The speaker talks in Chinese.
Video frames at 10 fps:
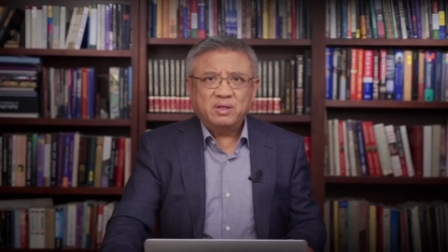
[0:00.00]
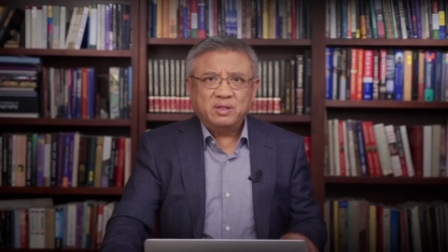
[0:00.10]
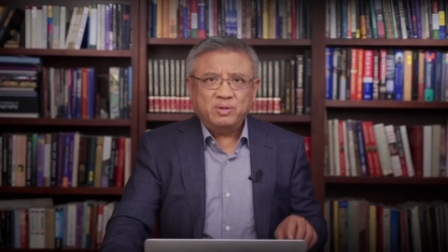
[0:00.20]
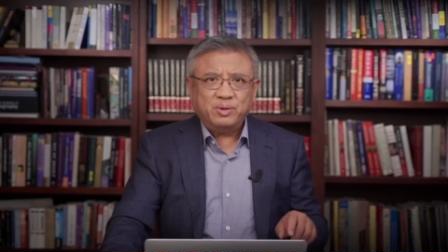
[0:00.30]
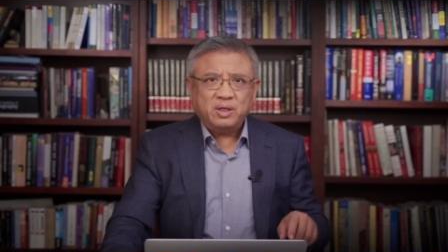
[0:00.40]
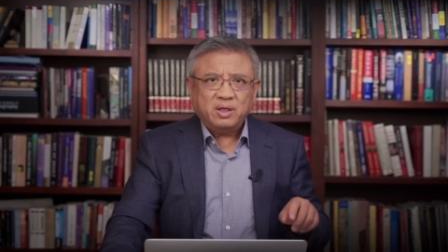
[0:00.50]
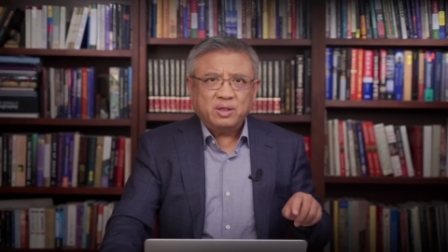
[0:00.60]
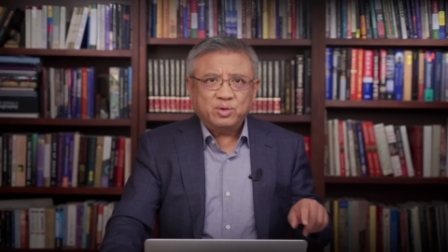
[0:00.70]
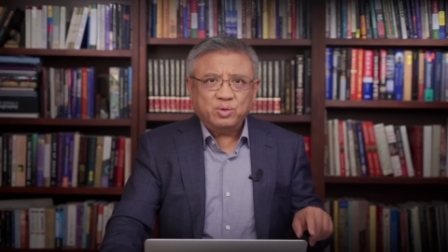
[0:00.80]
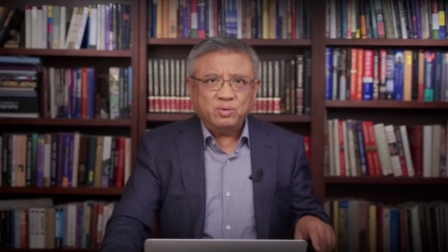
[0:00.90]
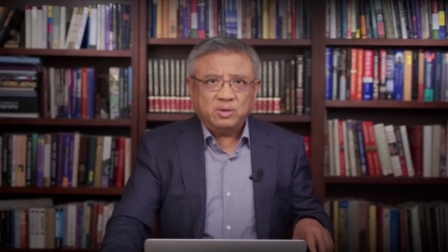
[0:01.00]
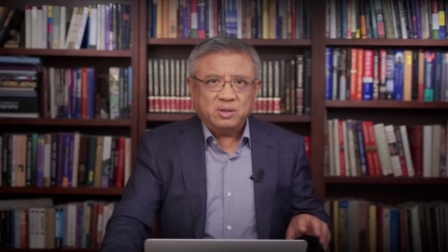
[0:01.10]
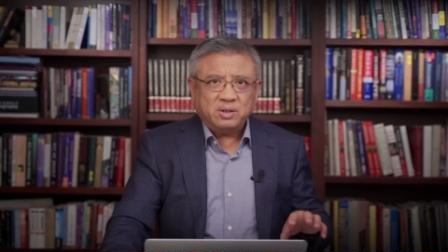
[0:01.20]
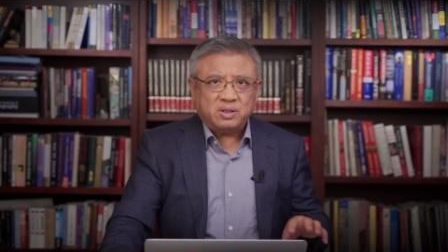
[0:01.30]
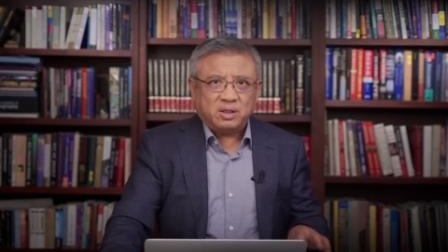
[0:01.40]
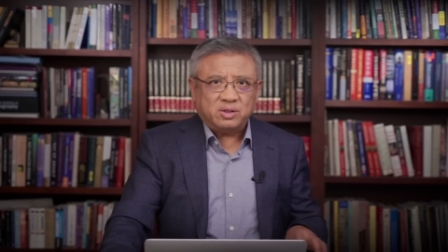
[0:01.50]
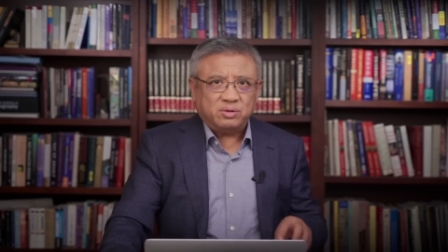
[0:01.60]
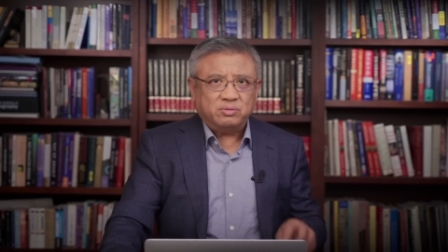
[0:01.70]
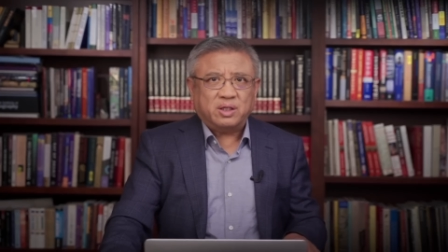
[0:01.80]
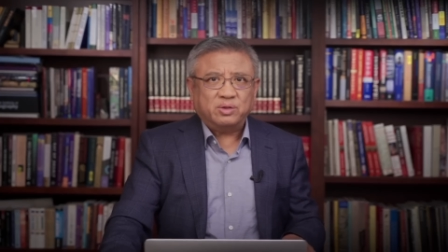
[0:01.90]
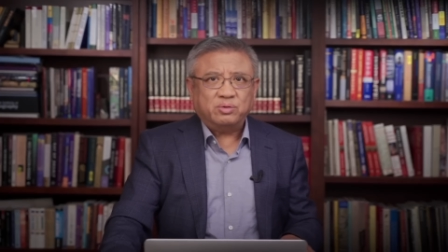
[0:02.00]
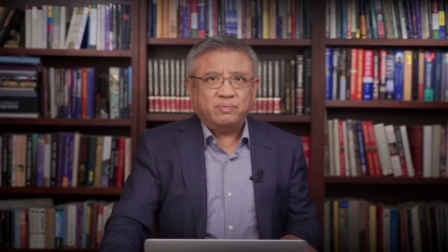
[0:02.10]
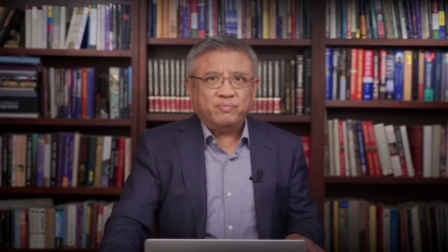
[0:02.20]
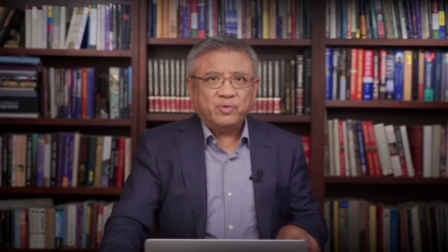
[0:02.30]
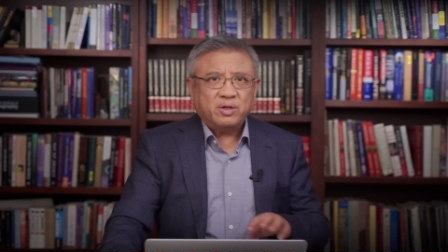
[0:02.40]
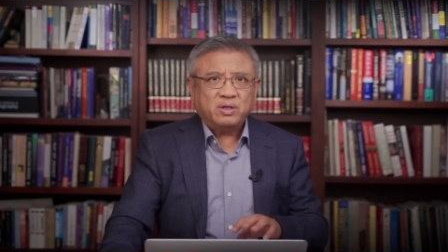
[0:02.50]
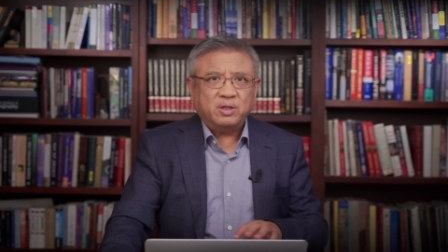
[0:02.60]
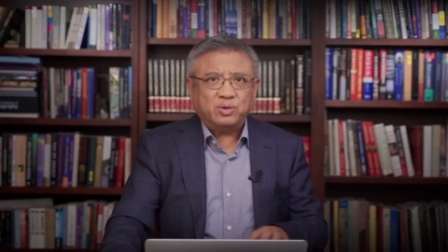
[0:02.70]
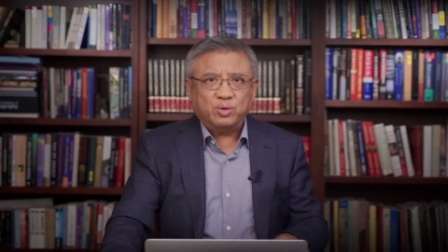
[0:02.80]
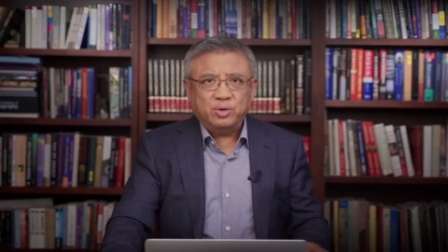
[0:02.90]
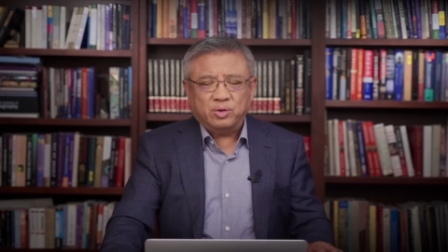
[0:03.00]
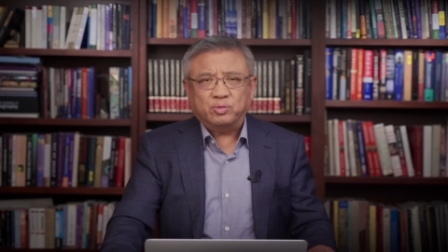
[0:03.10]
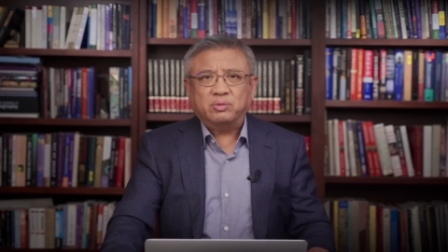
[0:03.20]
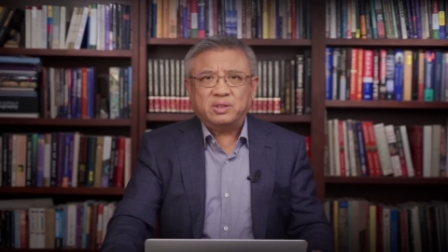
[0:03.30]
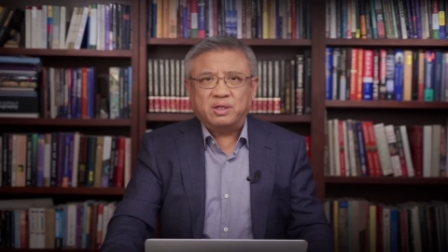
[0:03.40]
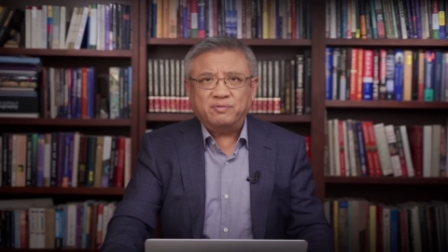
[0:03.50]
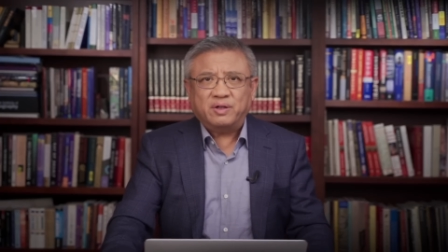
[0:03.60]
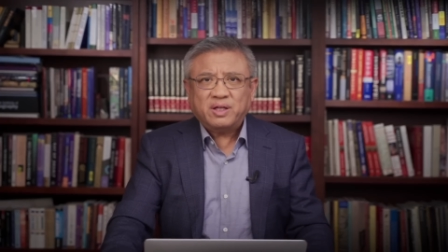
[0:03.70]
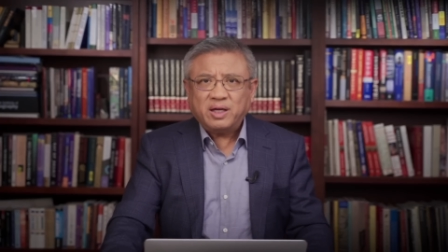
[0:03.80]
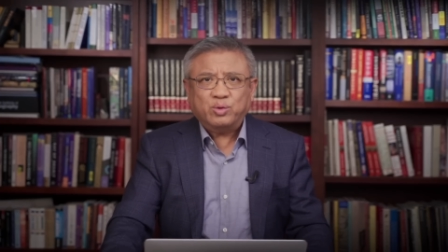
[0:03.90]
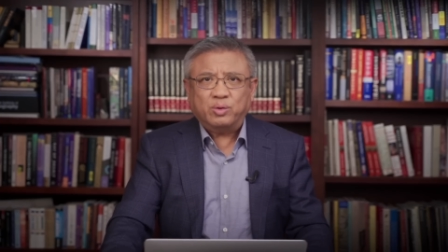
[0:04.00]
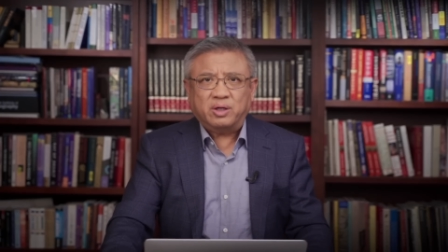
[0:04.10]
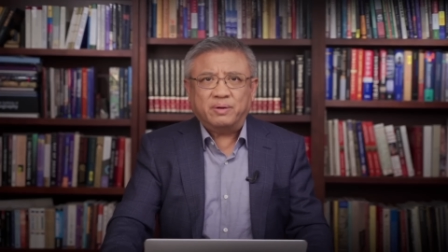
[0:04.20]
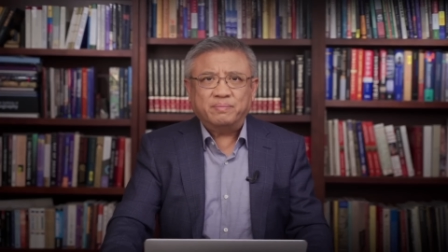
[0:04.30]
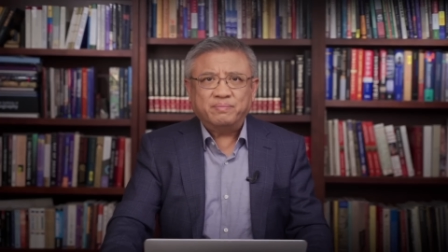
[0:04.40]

因为中国人日常食物当中各种有毒的成分太多了。